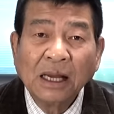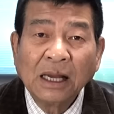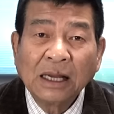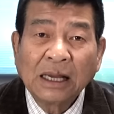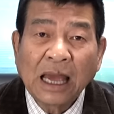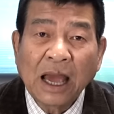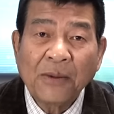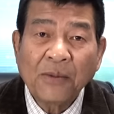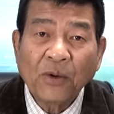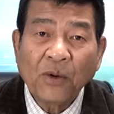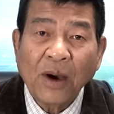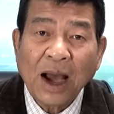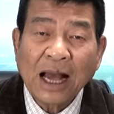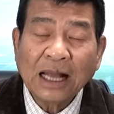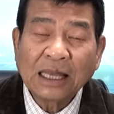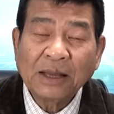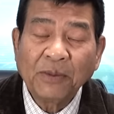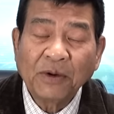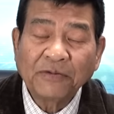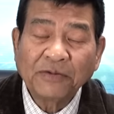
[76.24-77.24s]
Ngày hôm
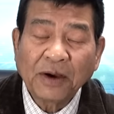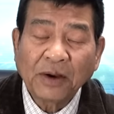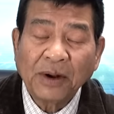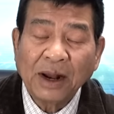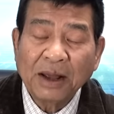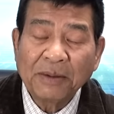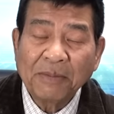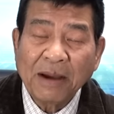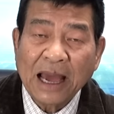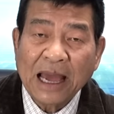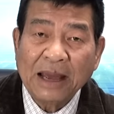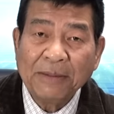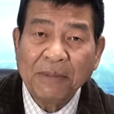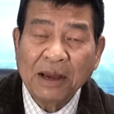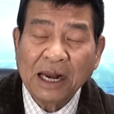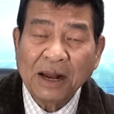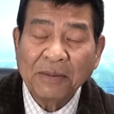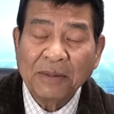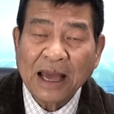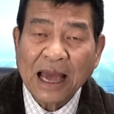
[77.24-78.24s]
qua, thì một pháo đài bay
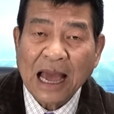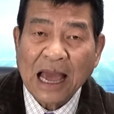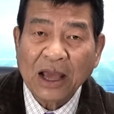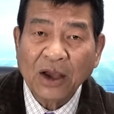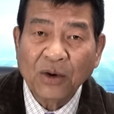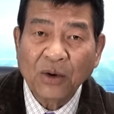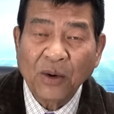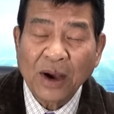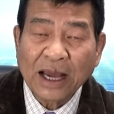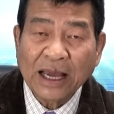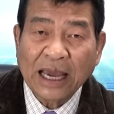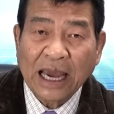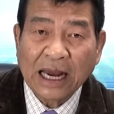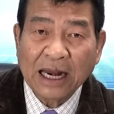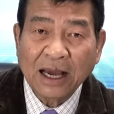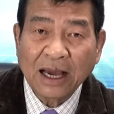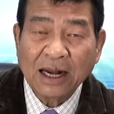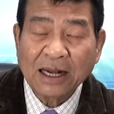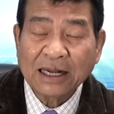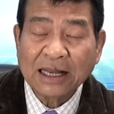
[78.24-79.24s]
B-52 của Hoa Kỳ
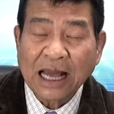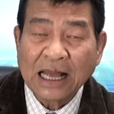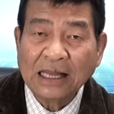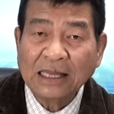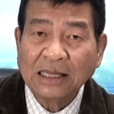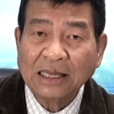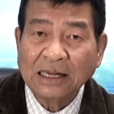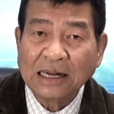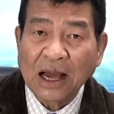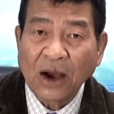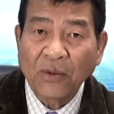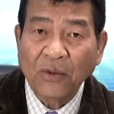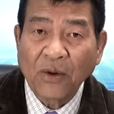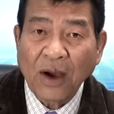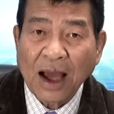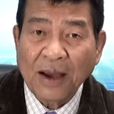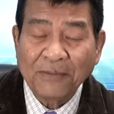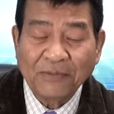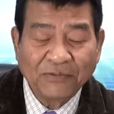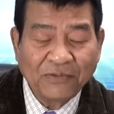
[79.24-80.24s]
đã cất cánh từ đảo
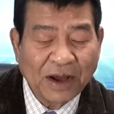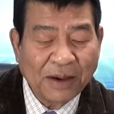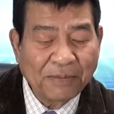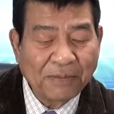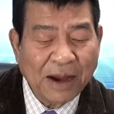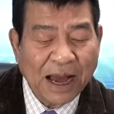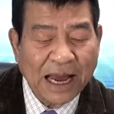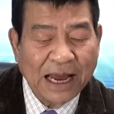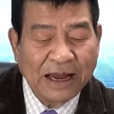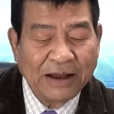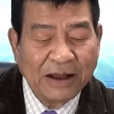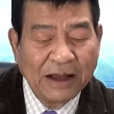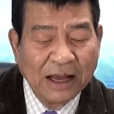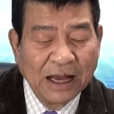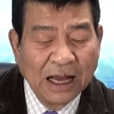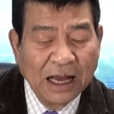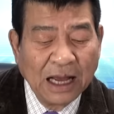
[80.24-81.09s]
Guam và bay